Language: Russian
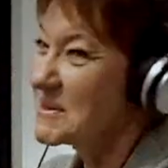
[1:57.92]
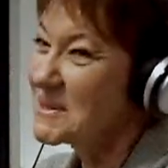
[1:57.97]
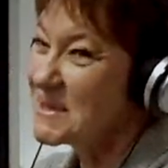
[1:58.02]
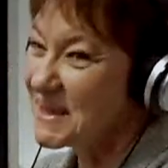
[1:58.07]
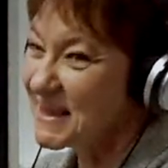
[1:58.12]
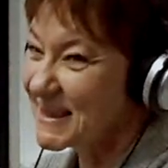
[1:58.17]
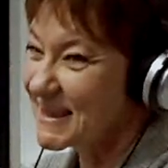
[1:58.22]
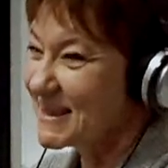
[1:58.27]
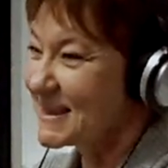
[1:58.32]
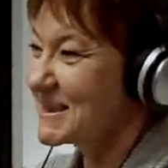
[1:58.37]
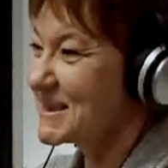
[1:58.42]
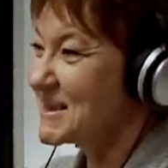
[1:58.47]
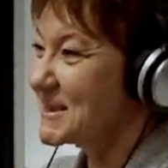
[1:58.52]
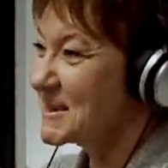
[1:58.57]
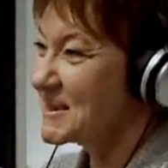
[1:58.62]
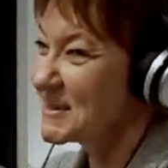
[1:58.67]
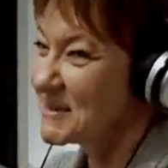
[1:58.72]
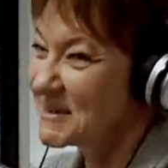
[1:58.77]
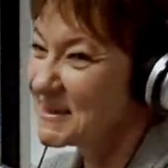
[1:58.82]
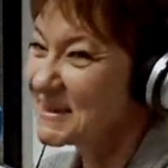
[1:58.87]
очень
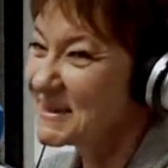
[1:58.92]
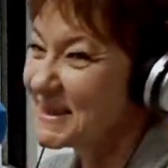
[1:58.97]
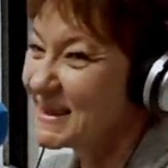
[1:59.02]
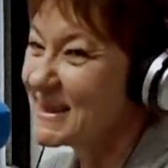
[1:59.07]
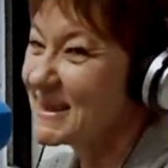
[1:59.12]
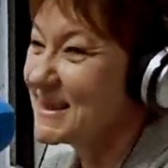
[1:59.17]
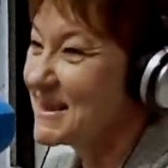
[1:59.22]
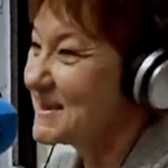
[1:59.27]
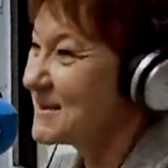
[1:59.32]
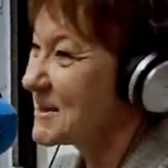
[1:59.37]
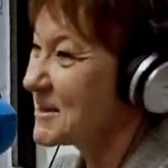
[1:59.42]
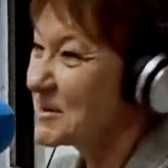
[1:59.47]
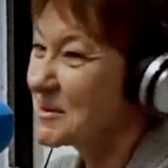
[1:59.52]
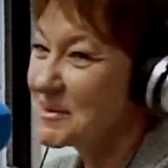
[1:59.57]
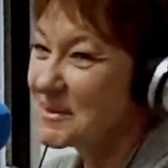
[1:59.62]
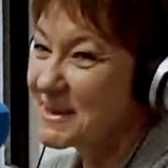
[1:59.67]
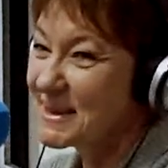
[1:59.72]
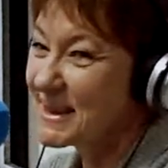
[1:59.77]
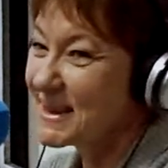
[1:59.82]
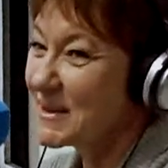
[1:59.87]
хорошо. Да, я вас
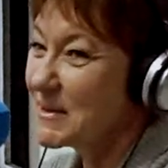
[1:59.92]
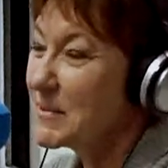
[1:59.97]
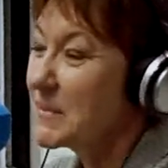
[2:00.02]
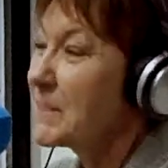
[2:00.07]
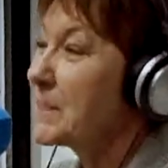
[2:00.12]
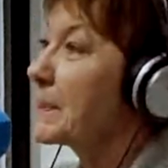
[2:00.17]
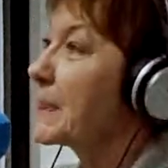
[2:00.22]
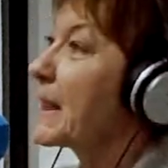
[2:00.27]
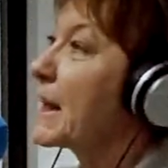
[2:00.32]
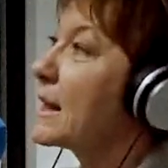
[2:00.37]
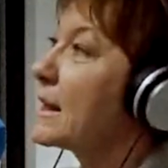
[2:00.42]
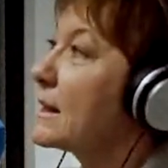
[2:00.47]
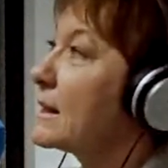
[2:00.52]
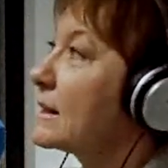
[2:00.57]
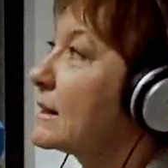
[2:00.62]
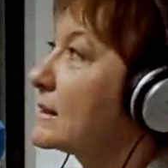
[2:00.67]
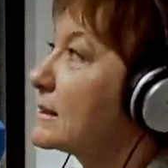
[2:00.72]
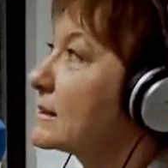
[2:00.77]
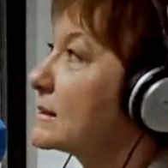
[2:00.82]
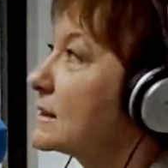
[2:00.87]
уверяю.
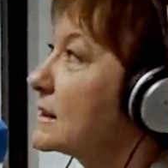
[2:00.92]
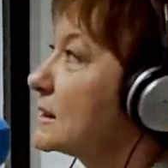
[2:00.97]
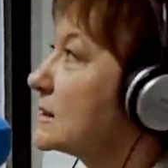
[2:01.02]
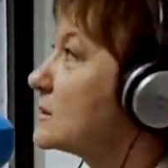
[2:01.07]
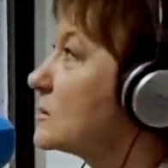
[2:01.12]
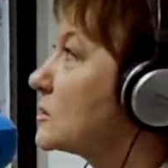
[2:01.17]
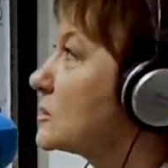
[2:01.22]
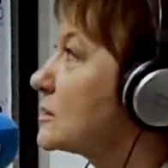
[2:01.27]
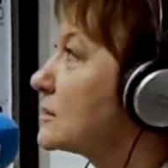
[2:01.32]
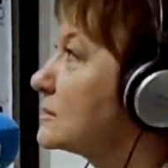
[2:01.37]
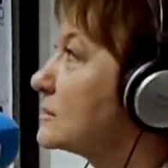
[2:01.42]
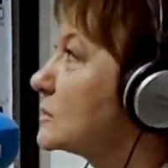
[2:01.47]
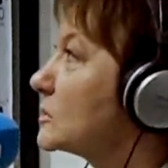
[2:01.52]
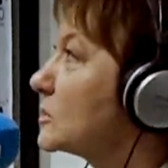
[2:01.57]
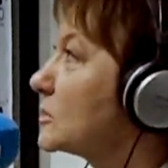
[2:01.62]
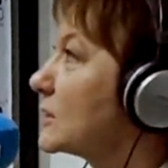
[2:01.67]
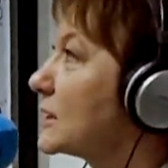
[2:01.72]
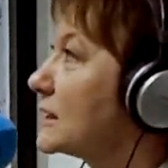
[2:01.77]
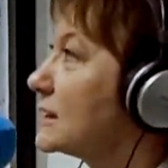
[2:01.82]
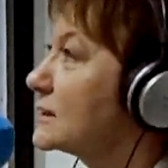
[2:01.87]
Есть
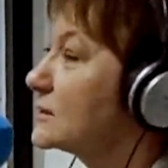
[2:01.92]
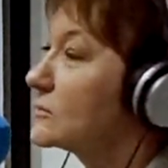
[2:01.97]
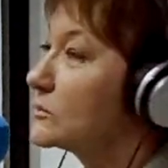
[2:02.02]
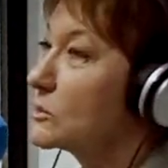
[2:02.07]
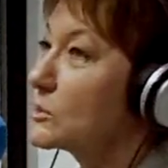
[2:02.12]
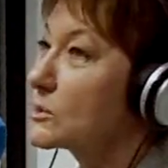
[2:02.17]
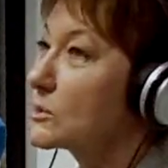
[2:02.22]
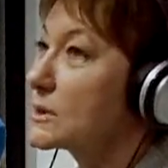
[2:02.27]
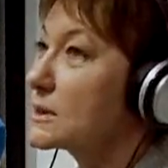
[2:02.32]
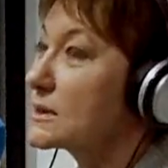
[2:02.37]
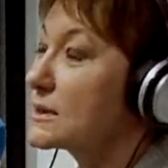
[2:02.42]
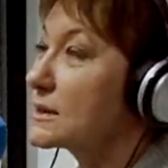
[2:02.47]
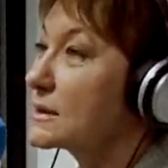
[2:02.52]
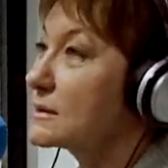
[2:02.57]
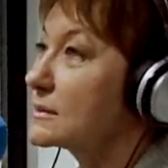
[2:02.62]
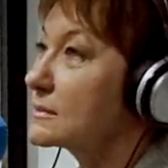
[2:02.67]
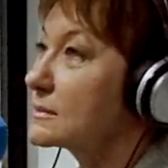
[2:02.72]
много лиг в городе